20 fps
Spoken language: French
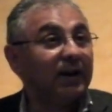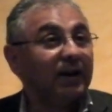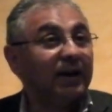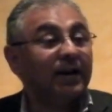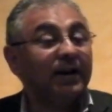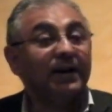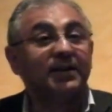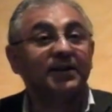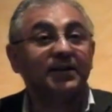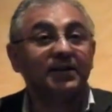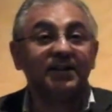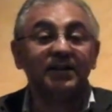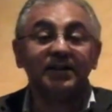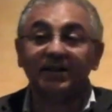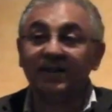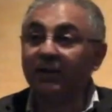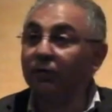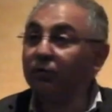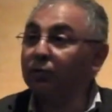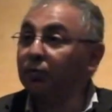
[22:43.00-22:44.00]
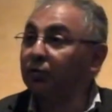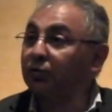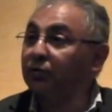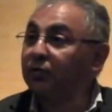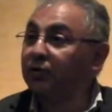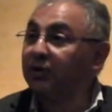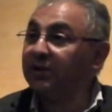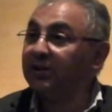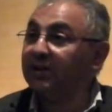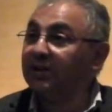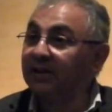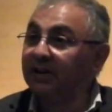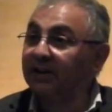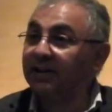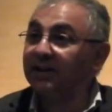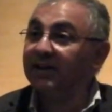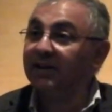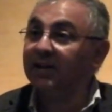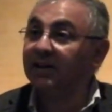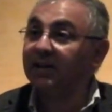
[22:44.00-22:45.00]
Et si c'est une ruche qui,
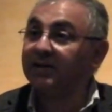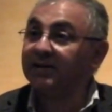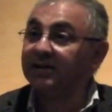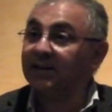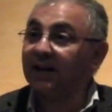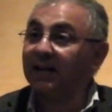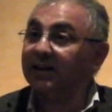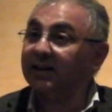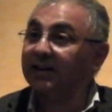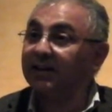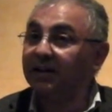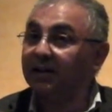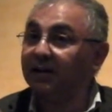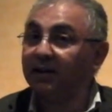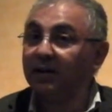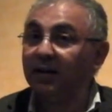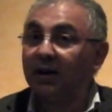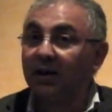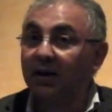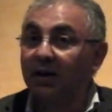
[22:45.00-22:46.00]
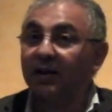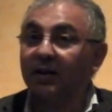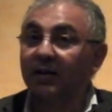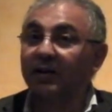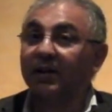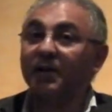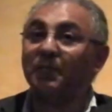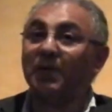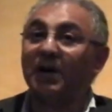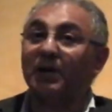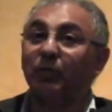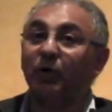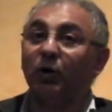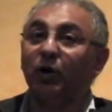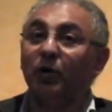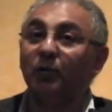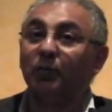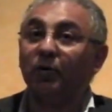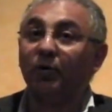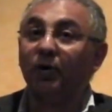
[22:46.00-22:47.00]
qui est sale, qui est, qui est
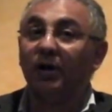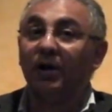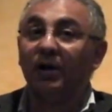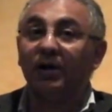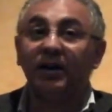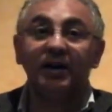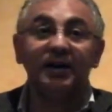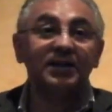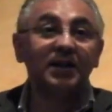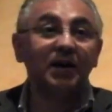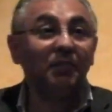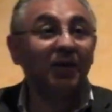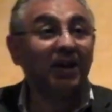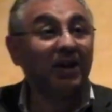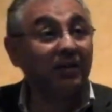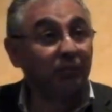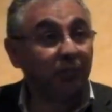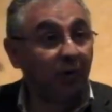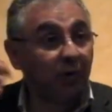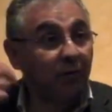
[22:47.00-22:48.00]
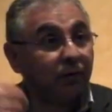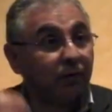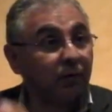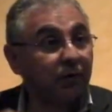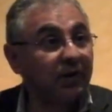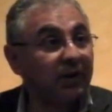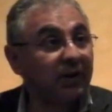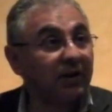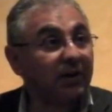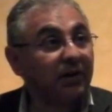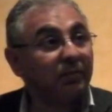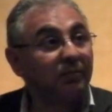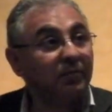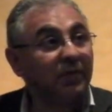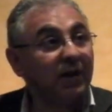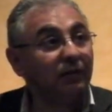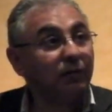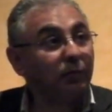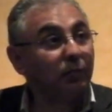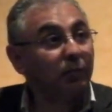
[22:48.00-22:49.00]
malpropre, les abeilles peuvent venir, mais
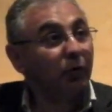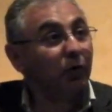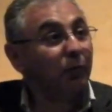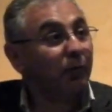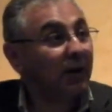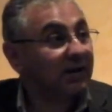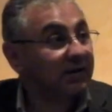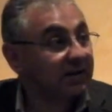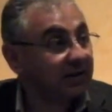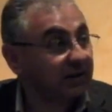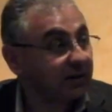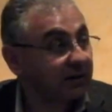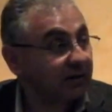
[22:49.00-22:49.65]
elles vont repartir.